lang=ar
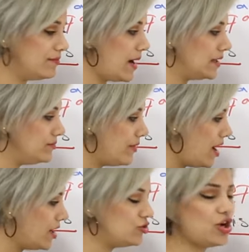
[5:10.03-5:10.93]
بعد
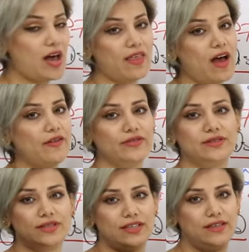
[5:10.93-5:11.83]
ما ارجع اضاعف
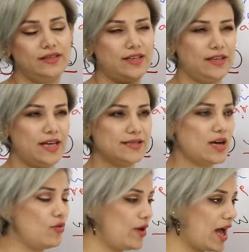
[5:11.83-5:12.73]
التي يعني
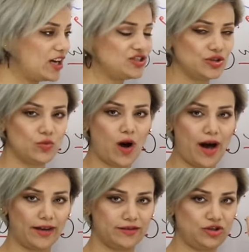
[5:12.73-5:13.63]
اسوي اكشن
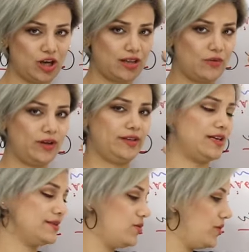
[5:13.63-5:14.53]
واحد شغله واحده
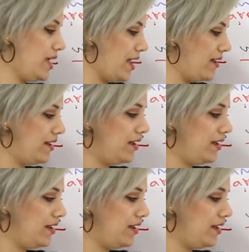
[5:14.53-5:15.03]
اسويها